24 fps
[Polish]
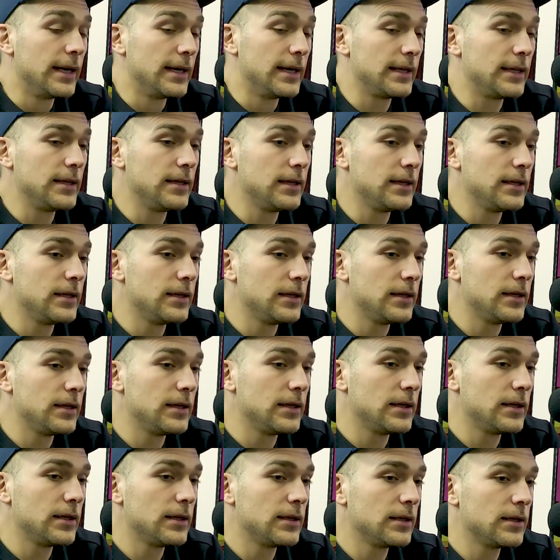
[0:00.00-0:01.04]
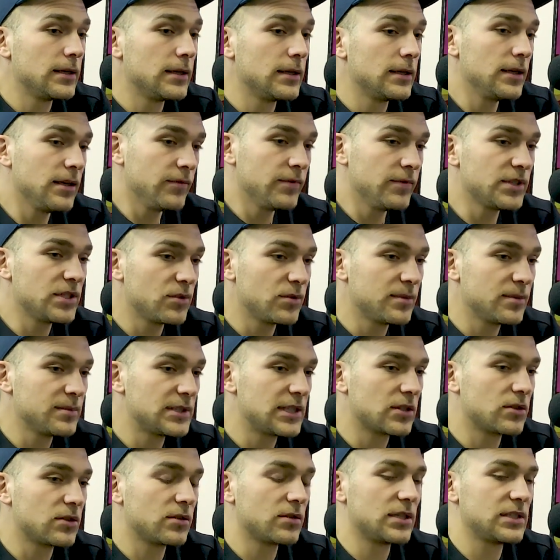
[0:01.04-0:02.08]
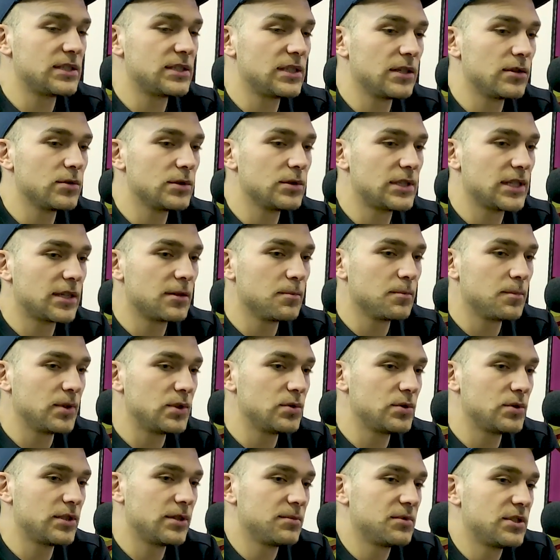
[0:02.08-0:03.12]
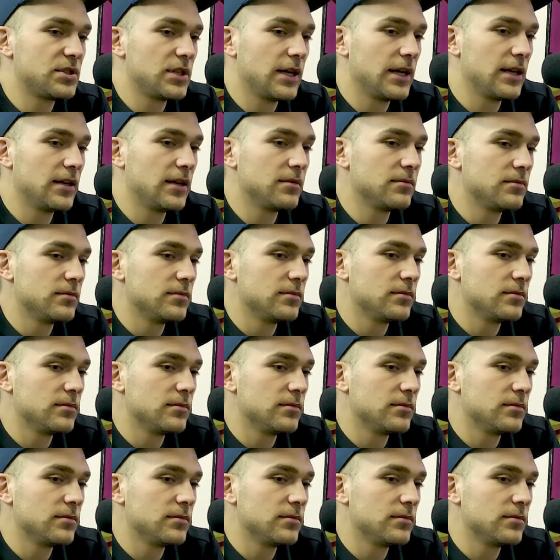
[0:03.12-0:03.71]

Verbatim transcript: I, I wyszedłem z tego castingu z takim poczuciem, że